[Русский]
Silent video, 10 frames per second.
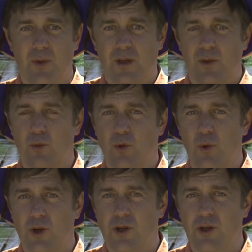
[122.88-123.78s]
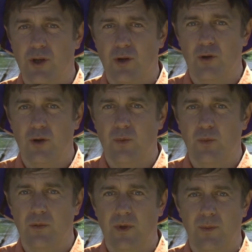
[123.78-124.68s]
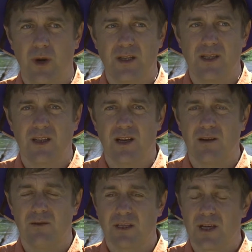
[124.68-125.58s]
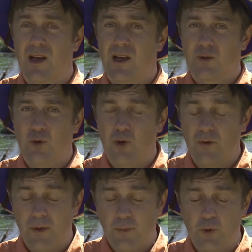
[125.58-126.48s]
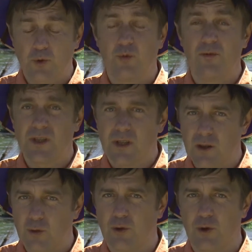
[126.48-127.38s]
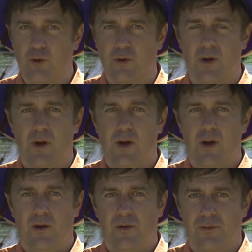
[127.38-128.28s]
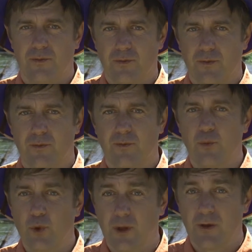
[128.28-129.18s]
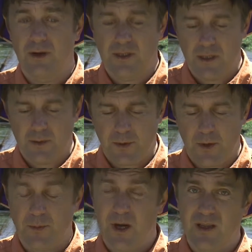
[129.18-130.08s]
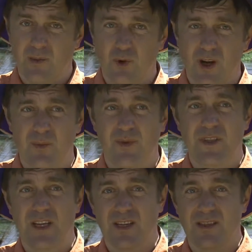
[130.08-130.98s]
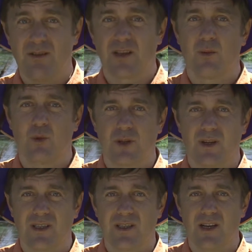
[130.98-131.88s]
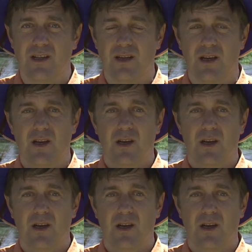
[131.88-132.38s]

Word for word: поэтому любой хищник ее не, не боится атаковать. Другой вопрос, увидит ли он ее – в, в мутной воде, например. Поэтому как бы все расцветки можно разделить